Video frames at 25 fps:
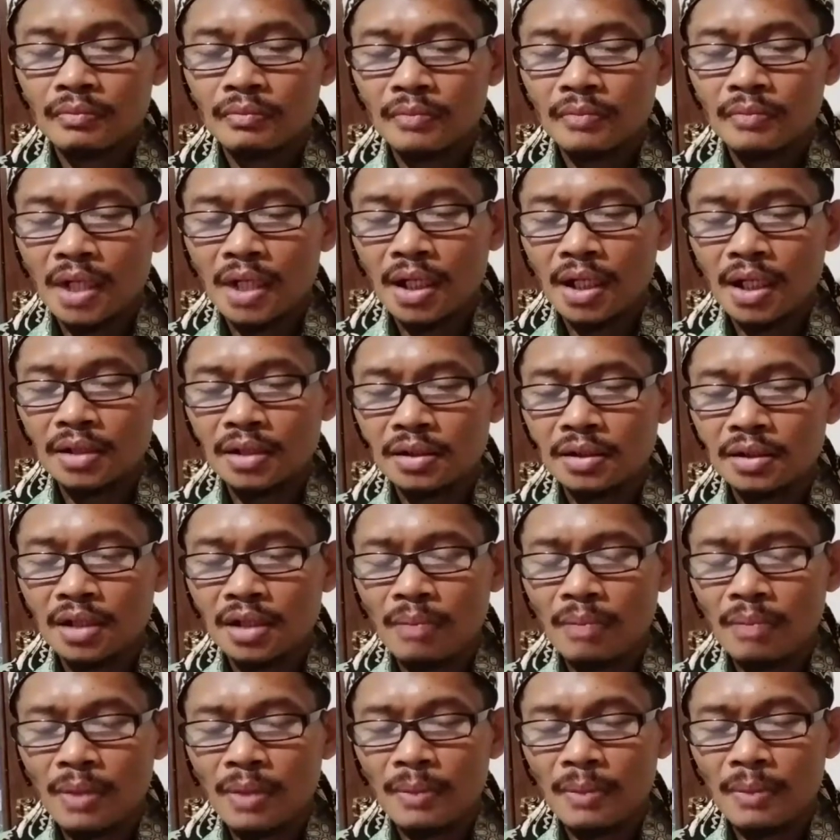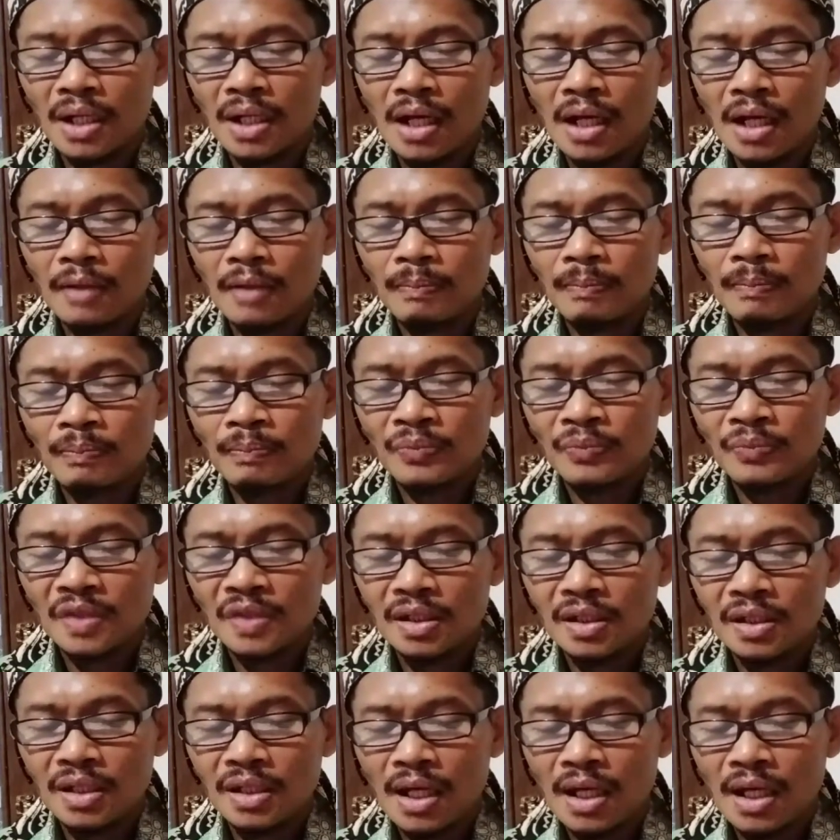Barang siapa menang,
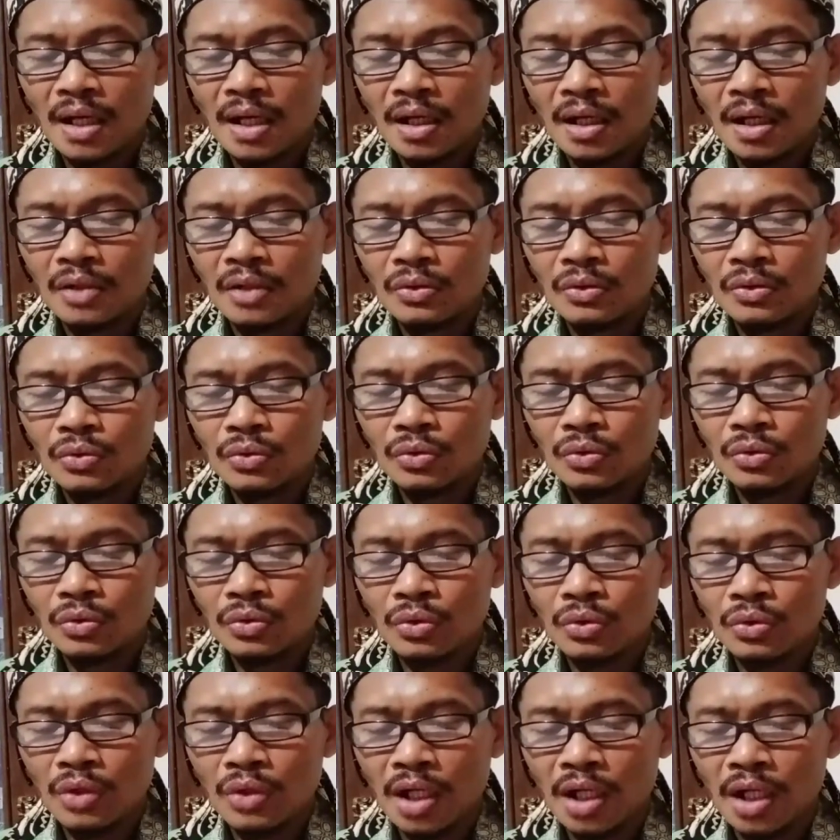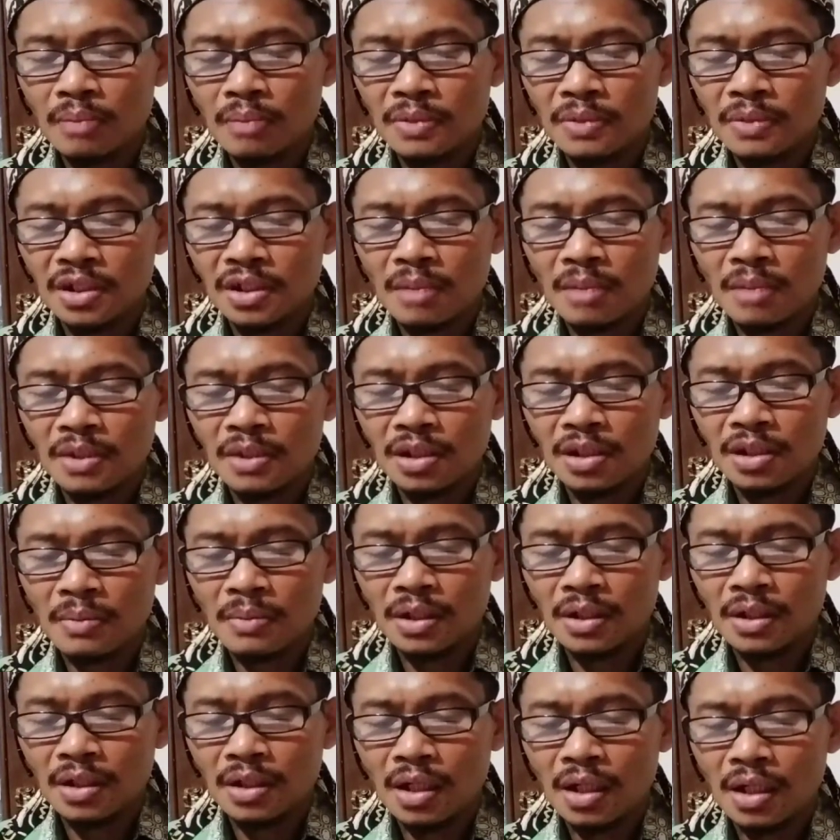ia akan kududukkan
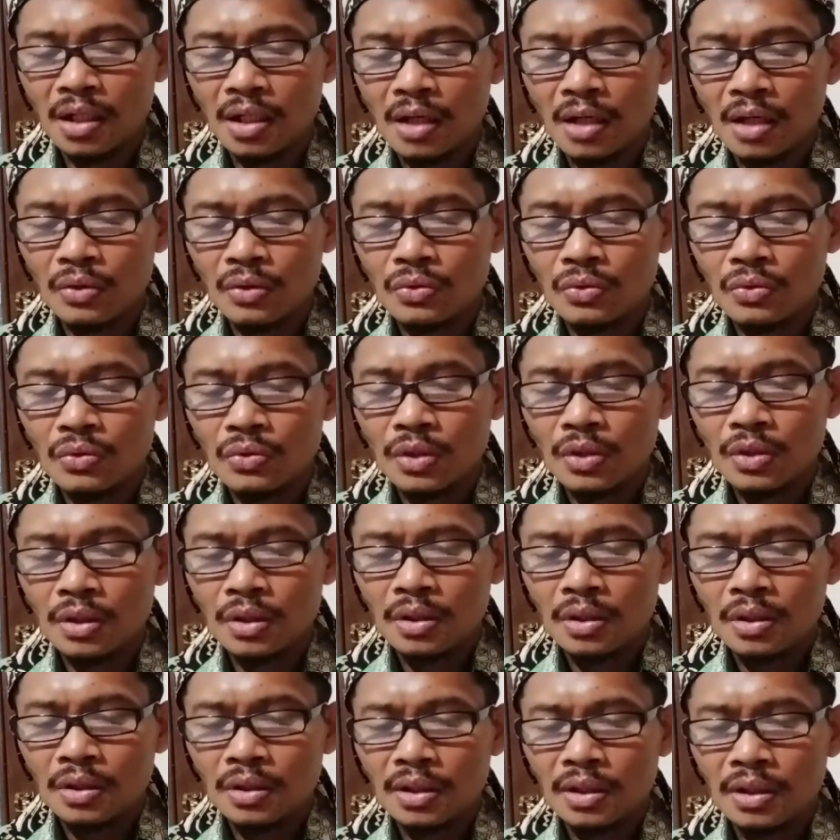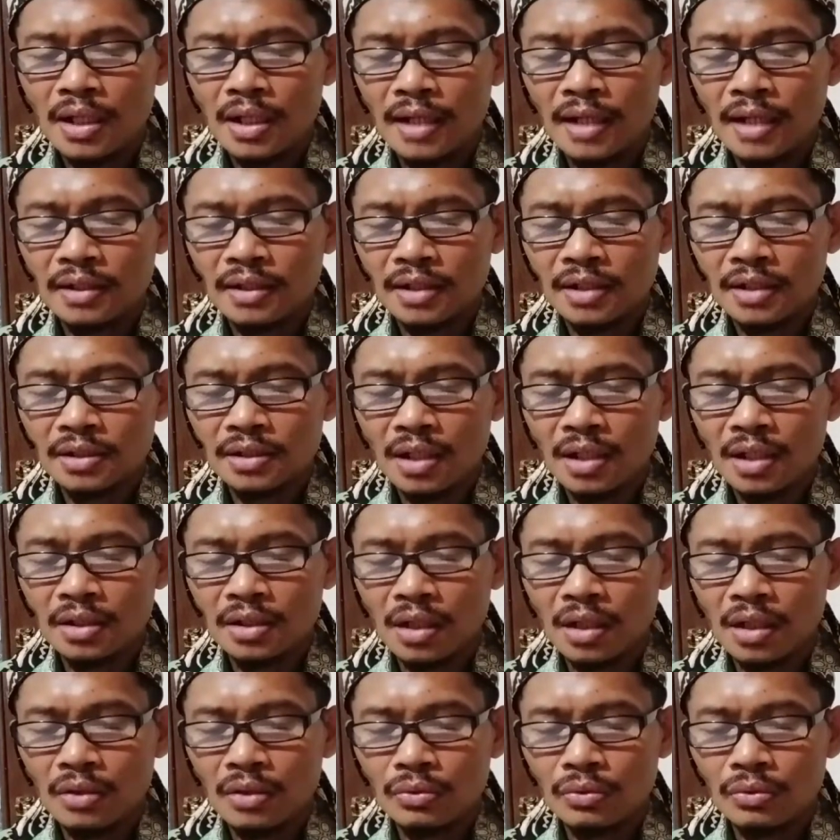bersama-sama dengan aku di atas
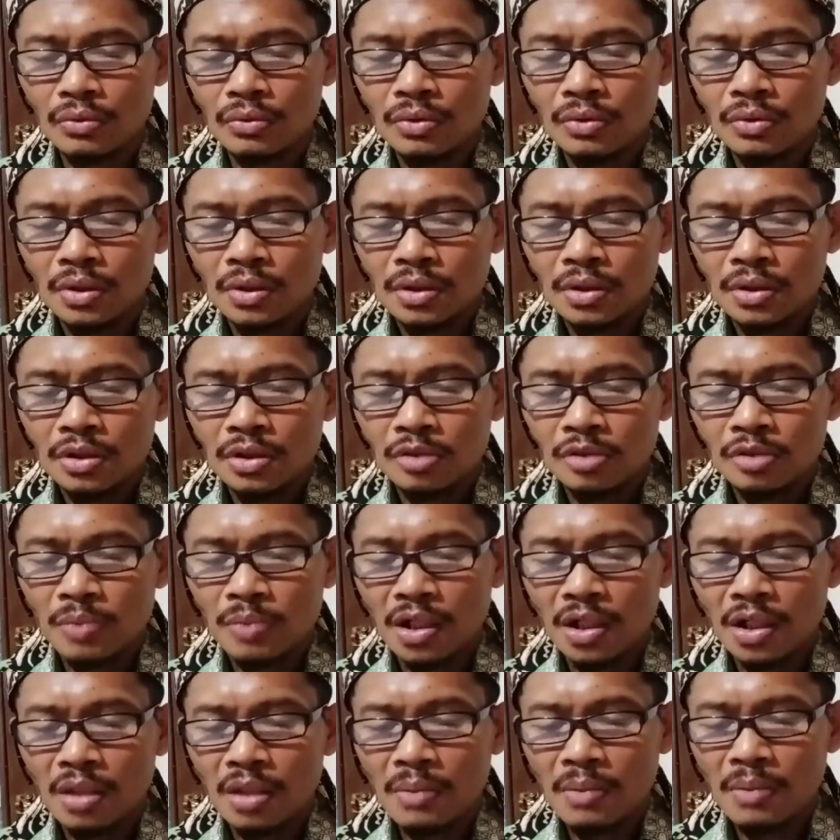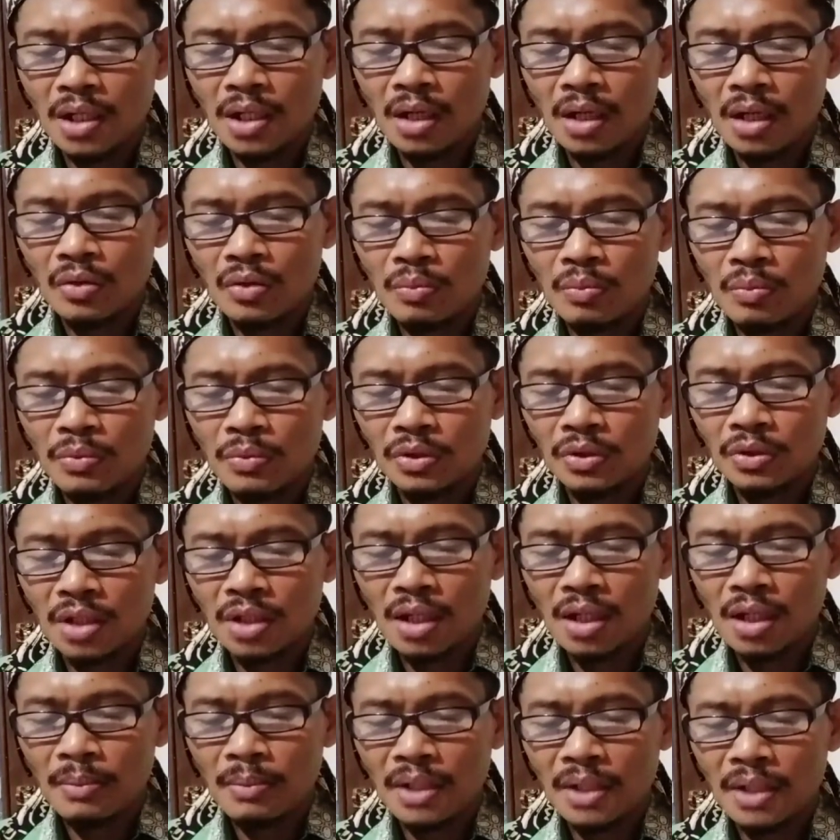tahtaku, sebagaimana aku pun
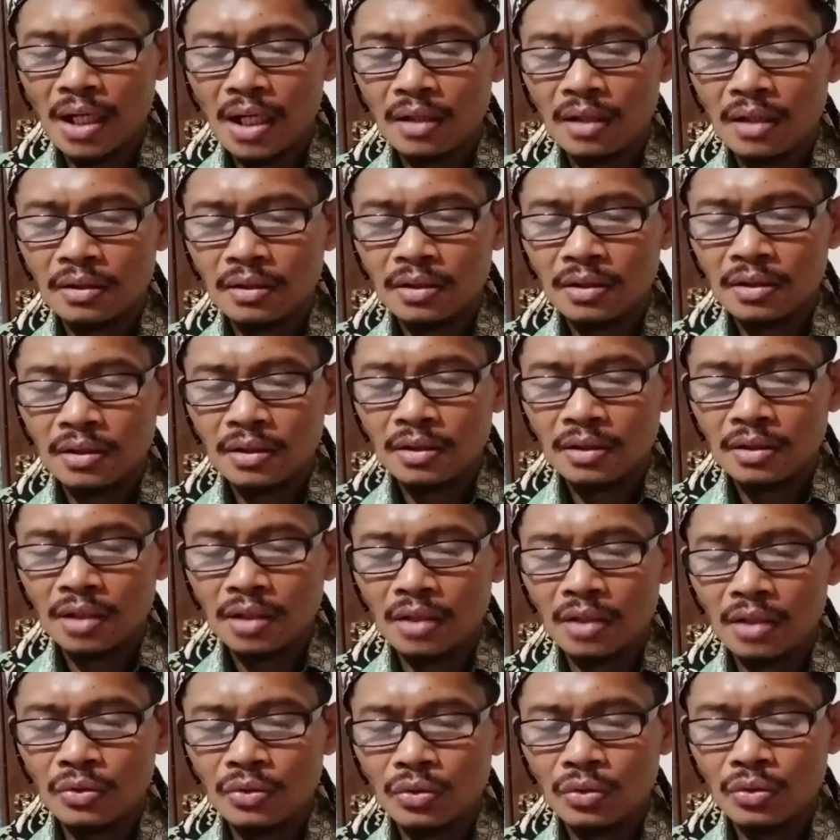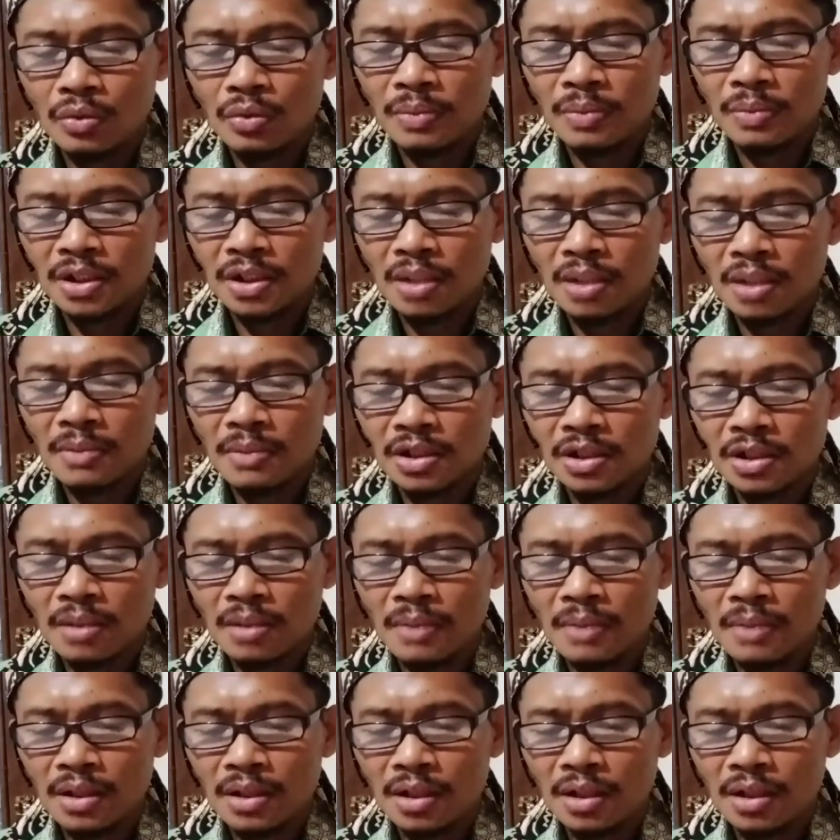telah menang dan duduk
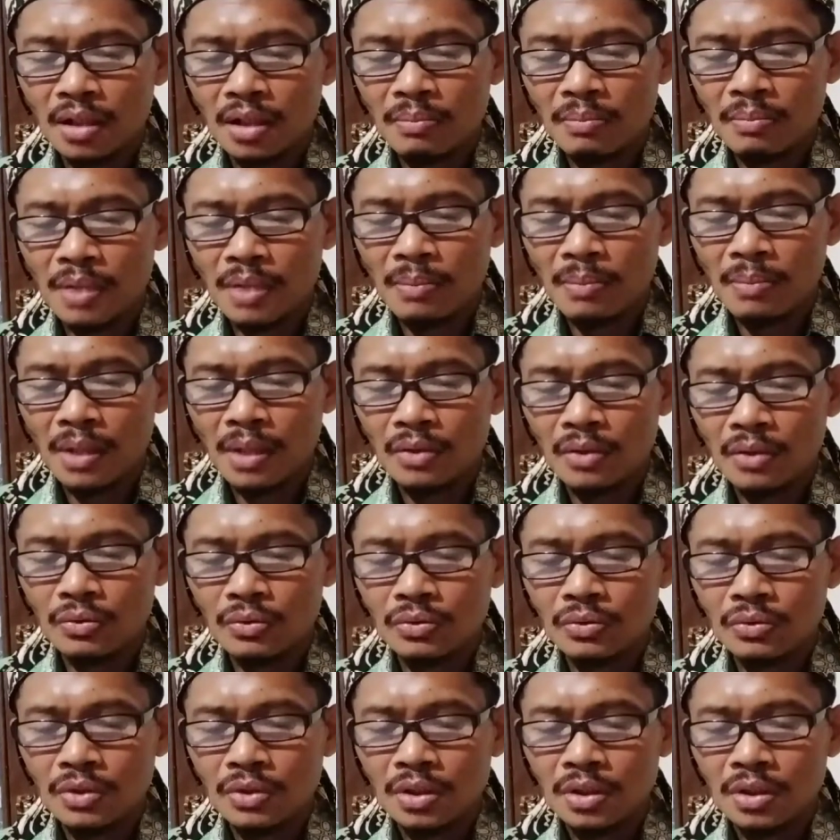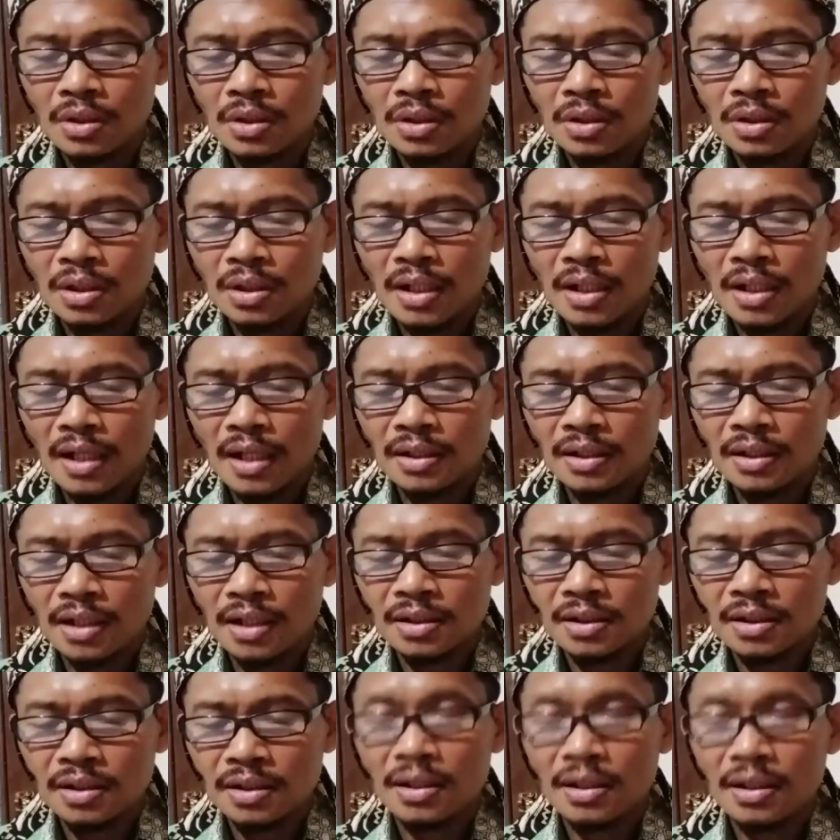bersama-sama dengan Bapakku di
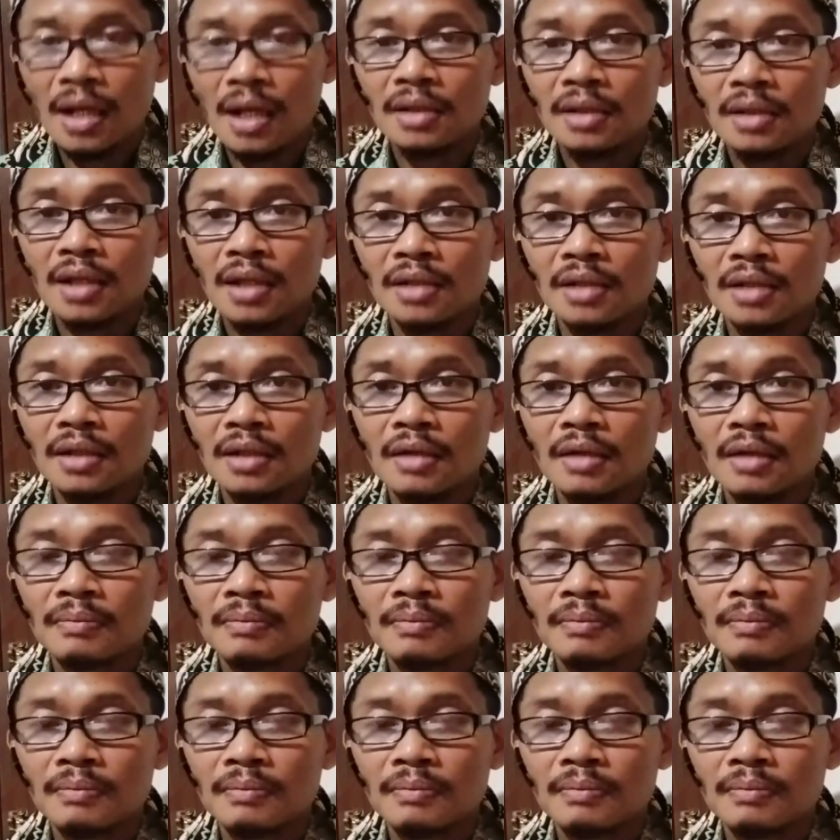atas tahtanya.